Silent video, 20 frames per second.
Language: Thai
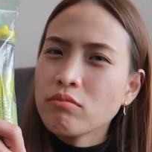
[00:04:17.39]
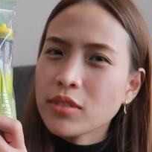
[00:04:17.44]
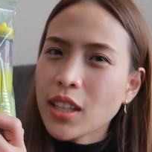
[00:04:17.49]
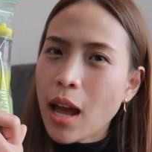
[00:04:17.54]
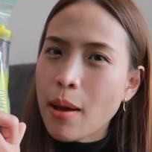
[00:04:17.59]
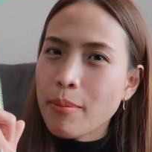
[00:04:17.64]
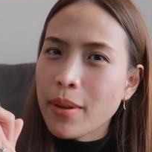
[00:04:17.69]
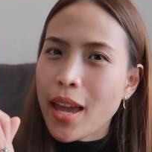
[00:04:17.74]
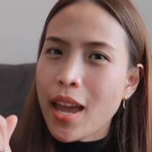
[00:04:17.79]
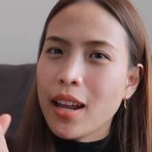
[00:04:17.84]

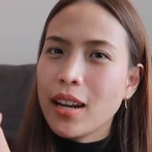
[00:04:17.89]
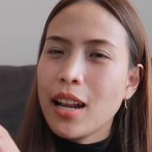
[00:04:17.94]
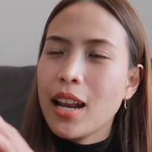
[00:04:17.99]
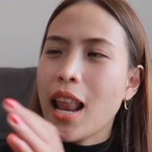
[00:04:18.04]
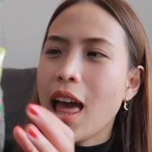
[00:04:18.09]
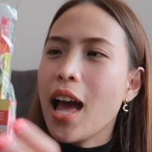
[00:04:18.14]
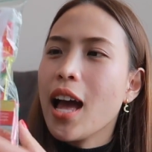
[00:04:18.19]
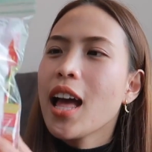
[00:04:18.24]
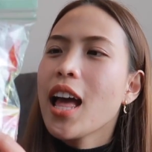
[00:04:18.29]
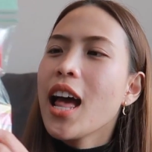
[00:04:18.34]
ทำเก่งเลย
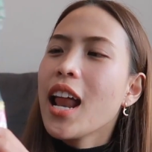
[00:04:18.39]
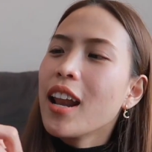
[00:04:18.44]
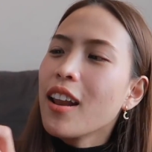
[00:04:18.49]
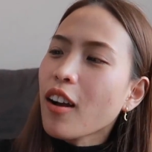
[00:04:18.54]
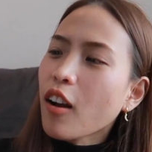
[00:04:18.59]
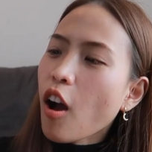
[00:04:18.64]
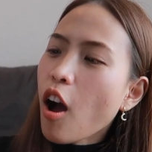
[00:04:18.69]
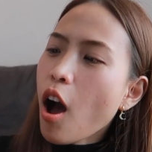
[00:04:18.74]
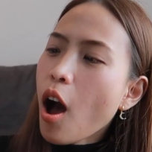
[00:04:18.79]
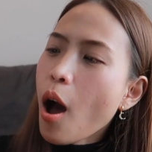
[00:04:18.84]
แหละแล้
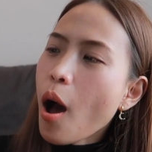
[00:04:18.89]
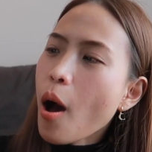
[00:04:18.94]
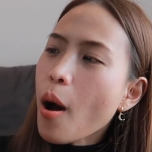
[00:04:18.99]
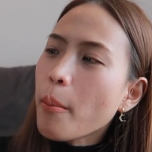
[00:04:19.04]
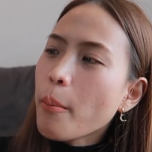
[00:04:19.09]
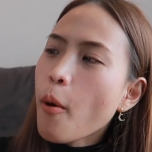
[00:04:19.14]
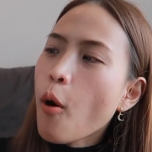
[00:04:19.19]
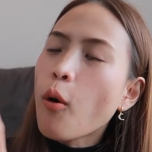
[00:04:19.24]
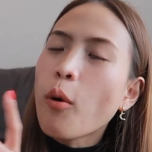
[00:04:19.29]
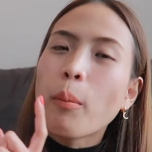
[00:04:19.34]
วก็
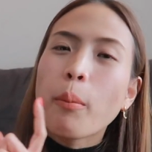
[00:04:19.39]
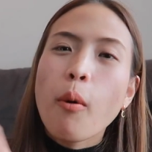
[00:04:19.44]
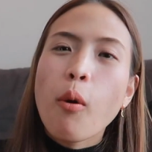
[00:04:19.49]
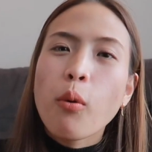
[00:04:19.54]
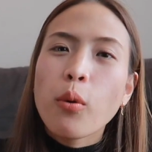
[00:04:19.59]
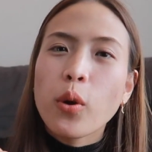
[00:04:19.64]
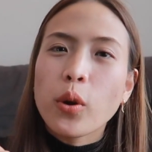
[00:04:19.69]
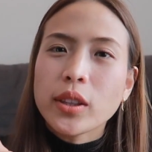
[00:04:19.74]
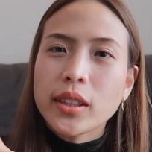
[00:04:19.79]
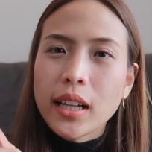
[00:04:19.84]
ผงปรุง
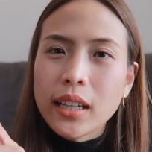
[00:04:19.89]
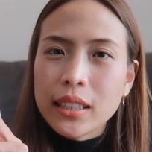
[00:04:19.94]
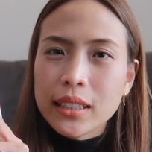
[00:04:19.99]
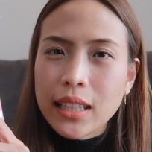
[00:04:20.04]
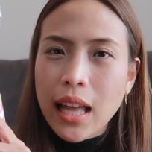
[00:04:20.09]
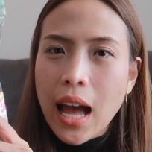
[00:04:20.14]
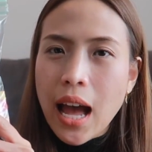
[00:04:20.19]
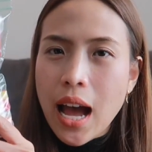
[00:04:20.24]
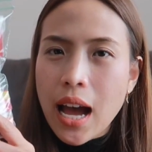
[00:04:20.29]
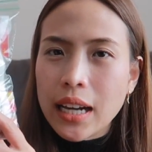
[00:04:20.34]
รส
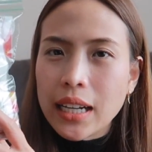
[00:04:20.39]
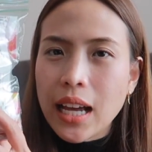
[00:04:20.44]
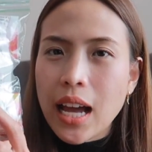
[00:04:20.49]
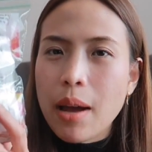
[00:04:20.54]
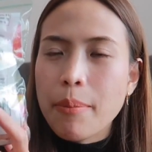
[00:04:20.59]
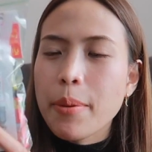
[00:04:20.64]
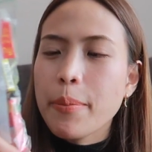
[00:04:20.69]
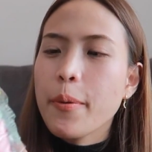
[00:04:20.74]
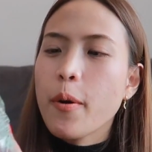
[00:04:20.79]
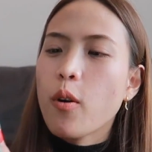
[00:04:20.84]
ต่างๆนะคะ
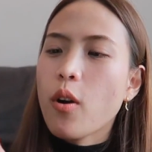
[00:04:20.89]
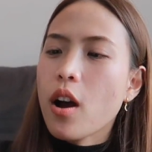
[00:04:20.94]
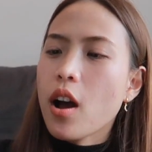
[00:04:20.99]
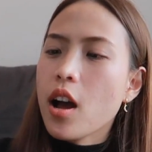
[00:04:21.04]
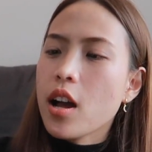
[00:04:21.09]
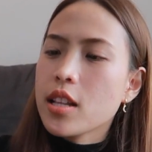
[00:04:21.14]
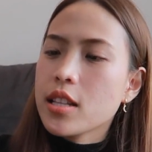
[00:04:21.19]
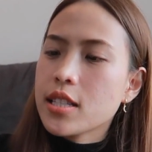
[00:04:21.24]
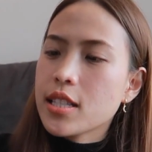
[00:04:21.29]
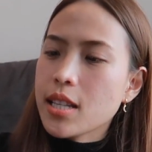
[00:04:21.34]
ปีโป้ก็
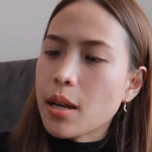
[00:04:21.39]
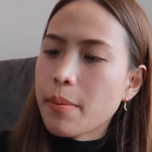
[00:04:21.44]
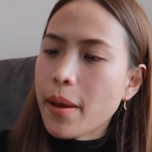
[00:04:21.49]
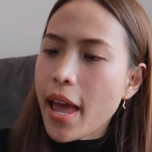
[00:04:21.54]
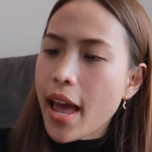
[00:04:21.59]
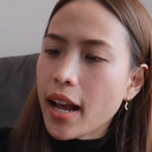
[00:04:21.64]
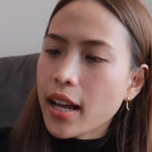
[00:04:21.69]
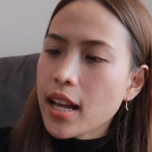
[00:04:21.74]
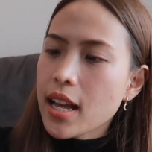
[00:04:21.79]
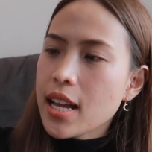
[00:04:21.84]
จะ
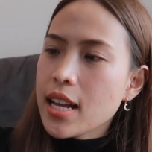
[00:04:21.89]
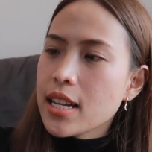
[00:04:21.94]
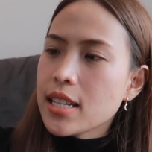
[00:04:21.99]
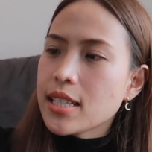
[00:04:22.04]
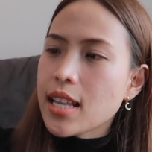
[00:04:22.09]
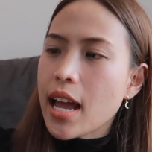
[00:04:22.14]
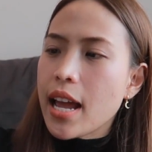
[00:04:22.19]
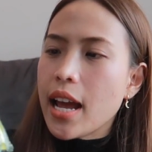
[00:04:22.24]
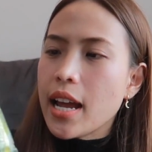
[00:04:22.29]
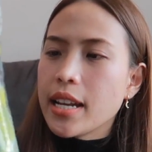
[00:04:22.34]
แพ็ค
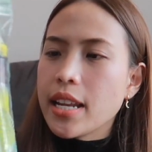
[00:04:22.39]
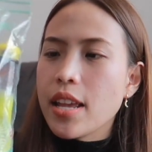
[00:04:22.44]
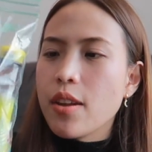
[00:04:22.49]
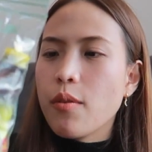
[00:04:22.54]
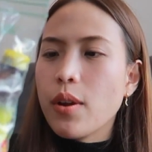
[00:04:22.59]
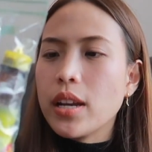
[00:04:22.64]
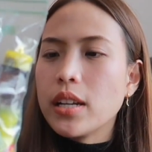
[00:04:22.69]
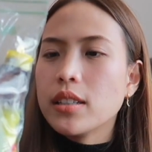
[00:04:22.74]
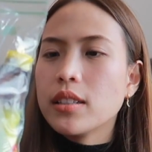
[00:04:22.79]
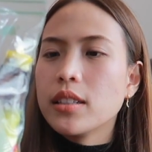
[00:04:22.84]
ใส่อันนี้
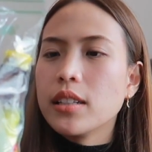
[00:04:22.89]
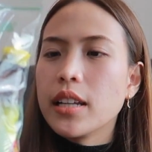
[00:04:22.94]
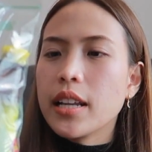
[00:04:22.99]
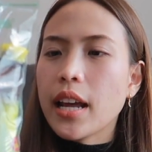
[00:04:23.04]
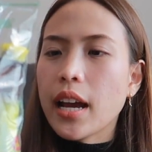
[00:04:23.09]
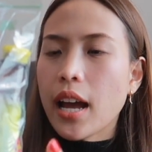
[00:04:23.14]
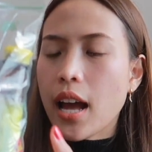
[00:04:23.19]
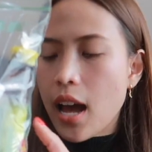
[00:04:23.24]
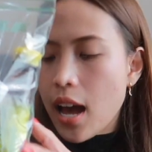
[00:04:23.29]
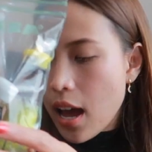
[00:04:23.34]
ไว้เลย
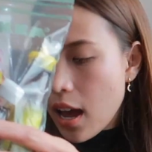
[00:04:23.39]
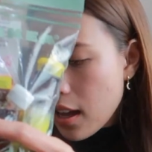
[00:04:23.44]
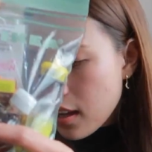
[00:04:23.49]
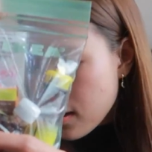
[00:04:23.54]
นะคะ